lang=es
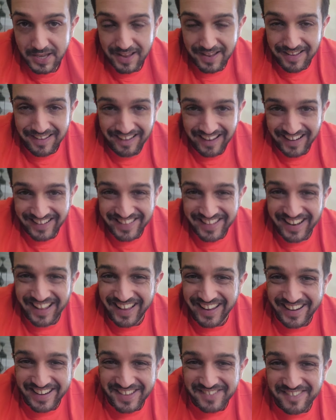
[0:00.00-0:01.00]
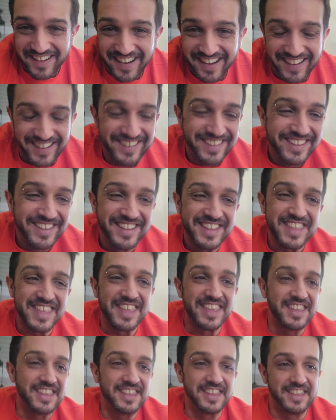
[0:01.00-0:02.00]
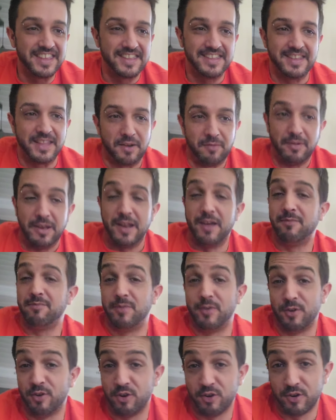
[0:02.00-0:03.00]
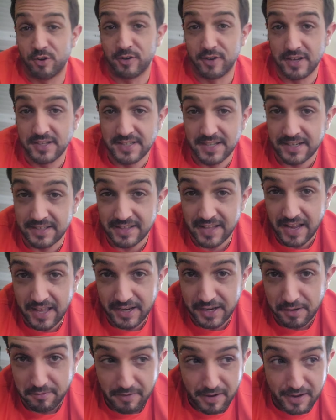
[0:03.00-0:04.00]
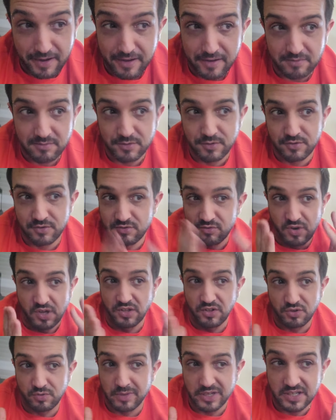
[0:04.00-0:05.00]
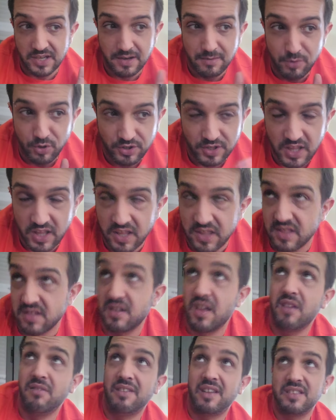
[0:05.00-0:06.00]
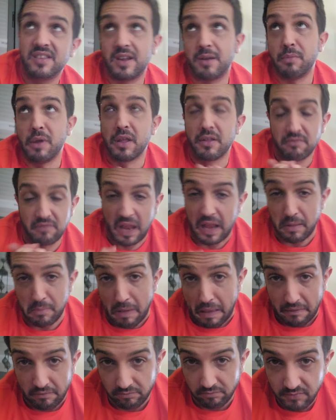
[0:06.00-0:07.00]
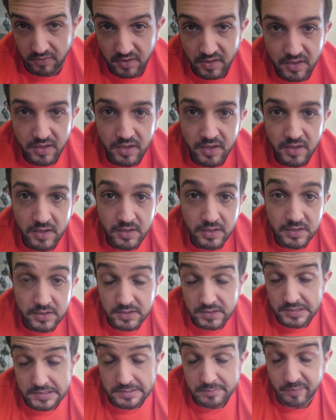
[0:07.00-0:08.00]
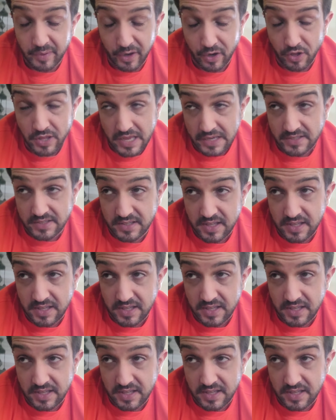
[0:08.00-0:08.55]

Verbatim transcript: echarte la crema y terminas por echarte la crema pues, cuando ves el bote y dices, ¿sabes? Voy a echarme crema. Pero ya